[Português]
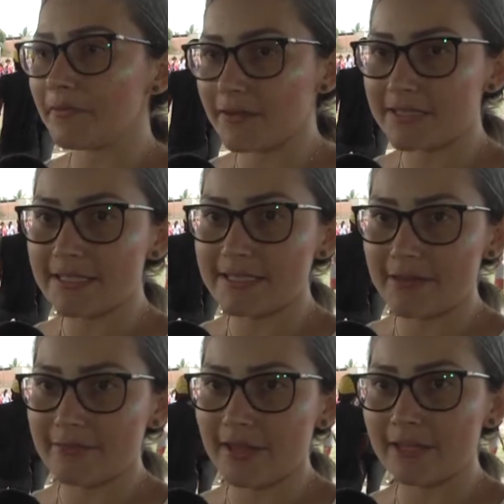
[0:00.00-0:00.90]
para fazer esse
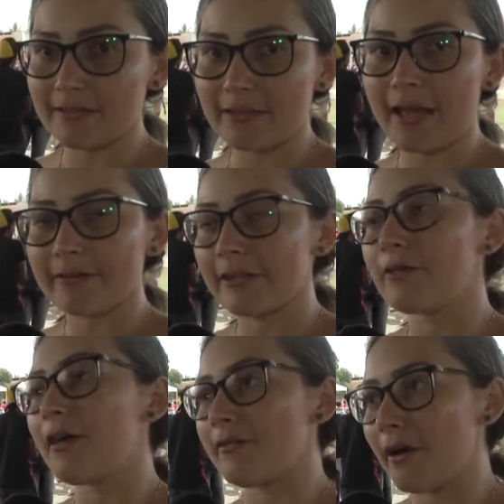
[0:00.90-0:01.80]
evento, claro que
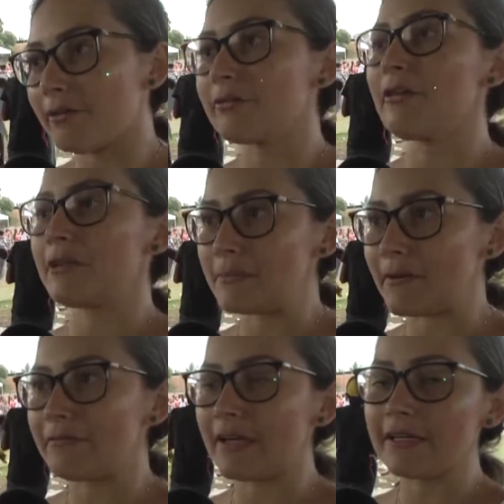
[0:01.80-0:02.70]
com o aval do nosso
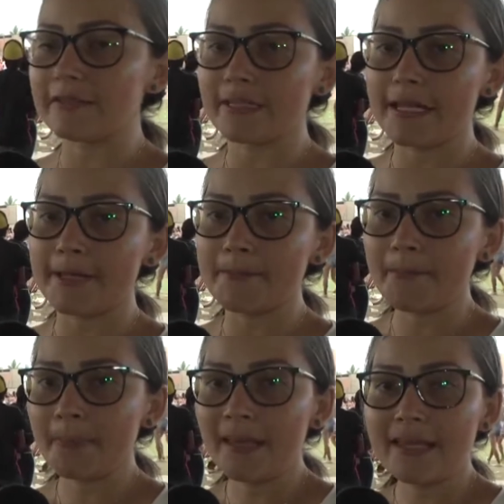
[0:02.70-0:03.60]
prefeito, né?
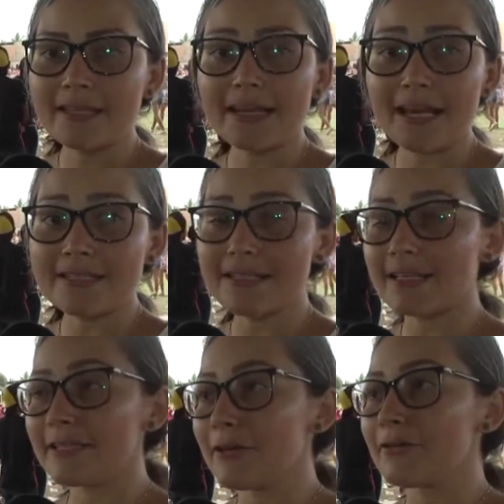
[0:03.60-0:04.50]
E graças
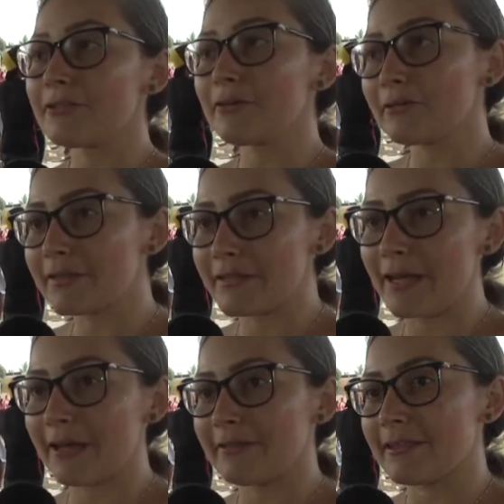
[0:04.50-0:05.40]
a Deus deu tudo
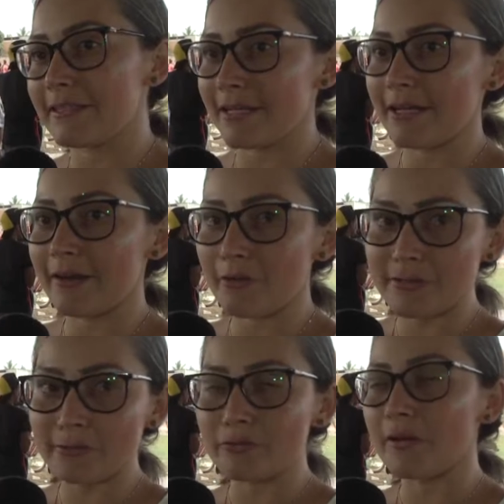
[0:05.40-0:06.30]
certo. Esse ano é o
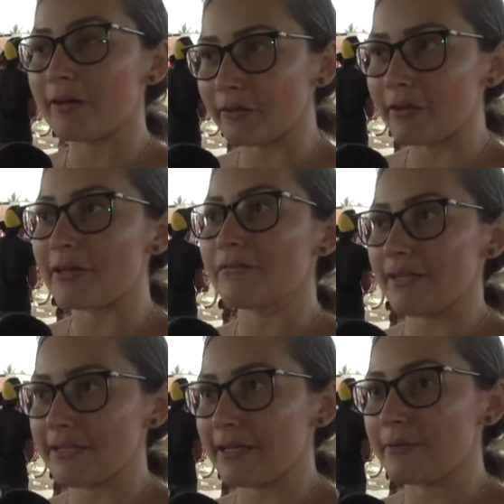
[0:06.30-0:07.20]
segundo ano que nós
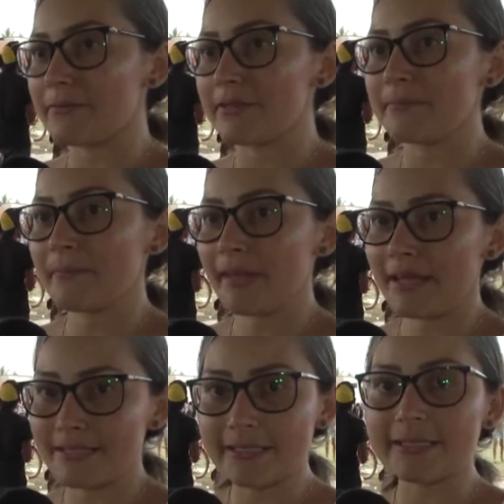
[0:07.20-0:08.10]
fazemos
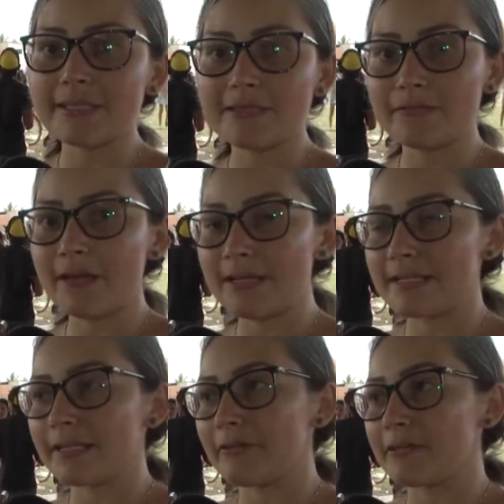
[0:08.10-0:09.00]
essa grande
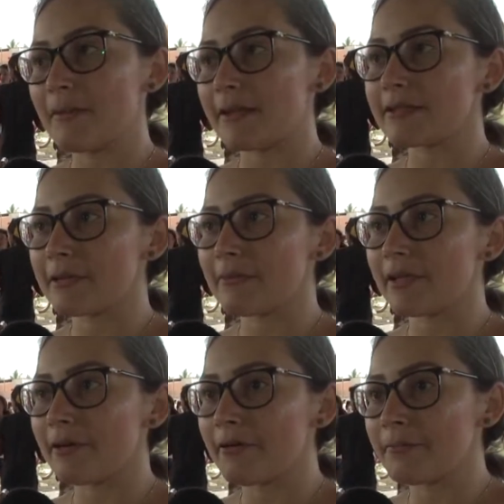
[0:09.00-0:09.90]
festa aqui no Espaço
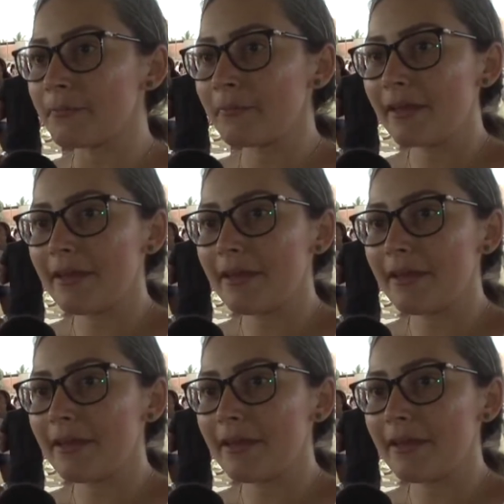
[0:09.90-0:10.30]
Camilão,